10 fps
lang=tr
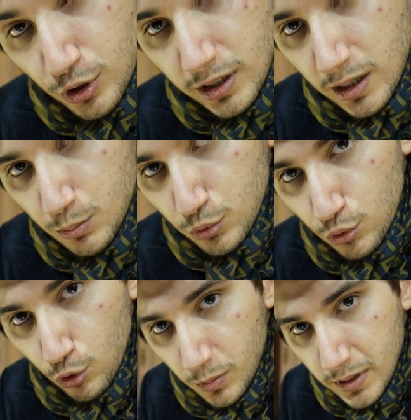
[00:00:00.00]
bu kadar
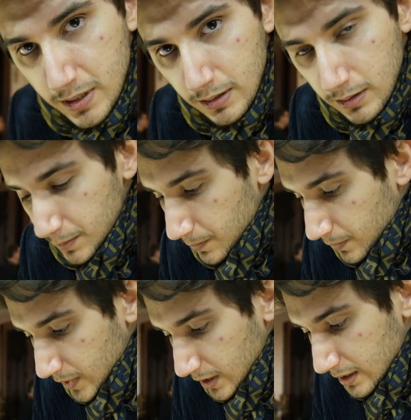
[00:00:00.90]
büyük olması
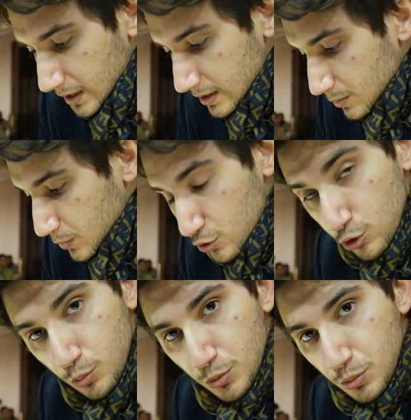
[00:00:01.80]
yazımda
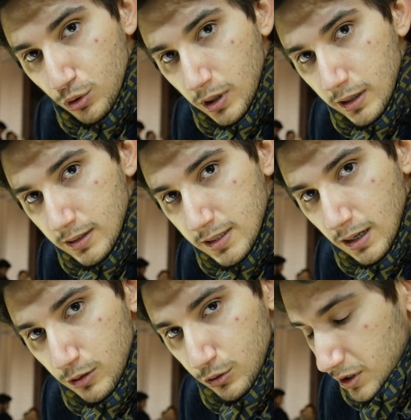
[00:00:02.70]
çok büyük bir kolaylık
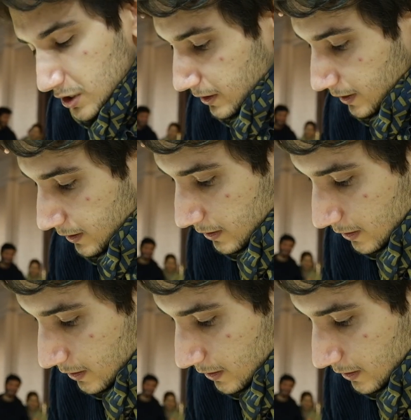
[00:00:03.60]
sağlıyor kişiye